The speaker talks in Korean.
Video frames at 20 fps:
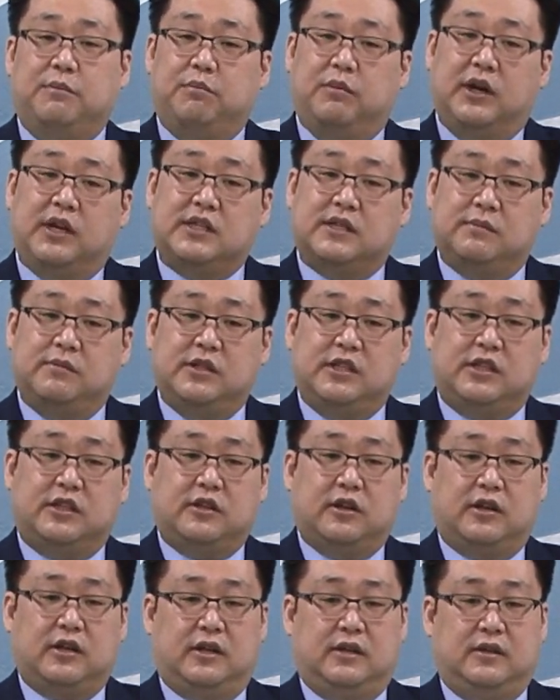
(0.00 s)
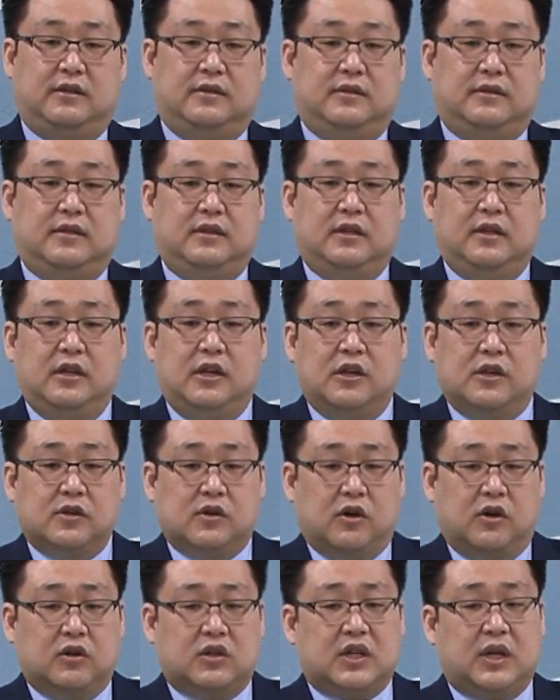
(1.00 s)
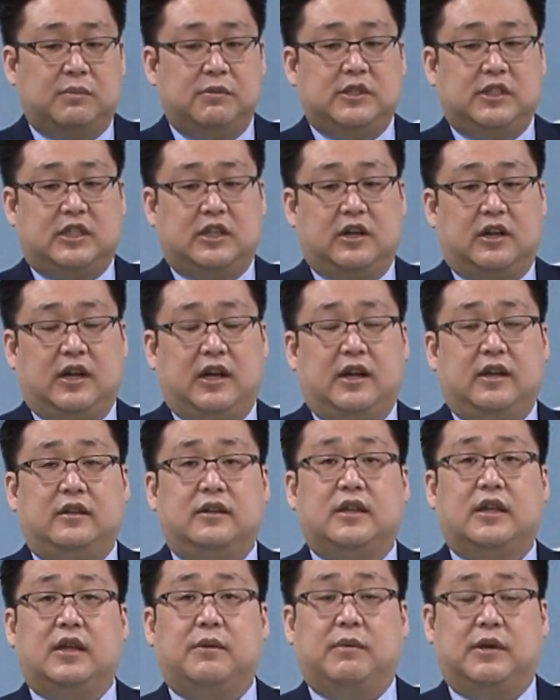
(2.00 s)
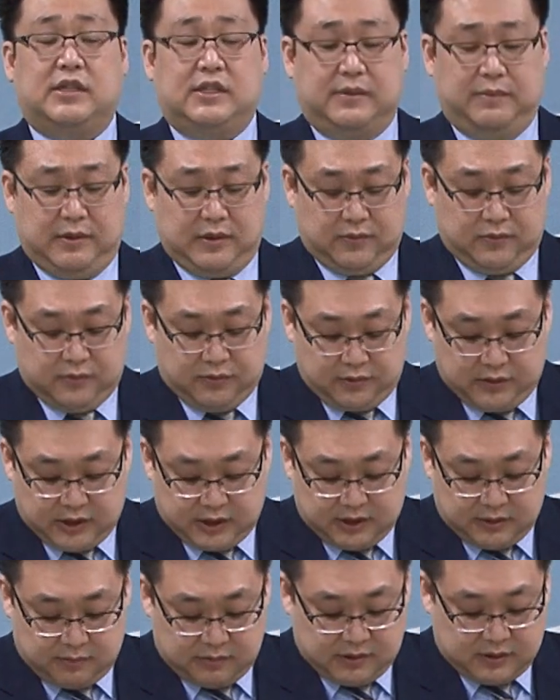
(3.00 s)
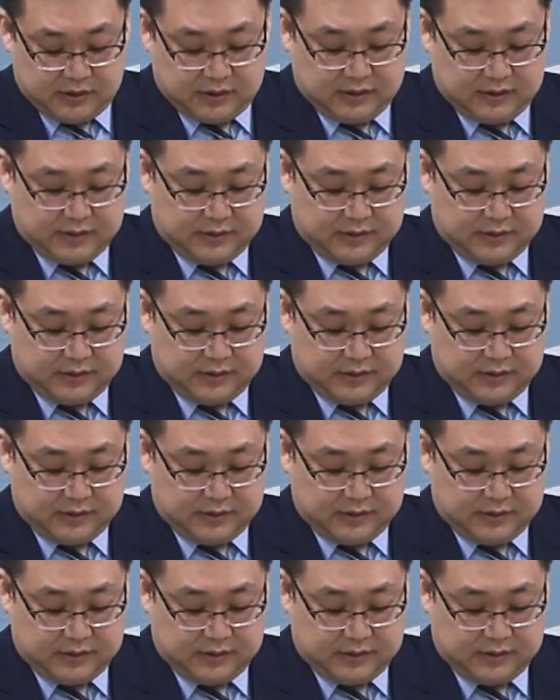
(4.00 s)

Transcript: 말씀을 지켜라. 거룩함을 지켜라. 이렇게 말씀하고 계십니다.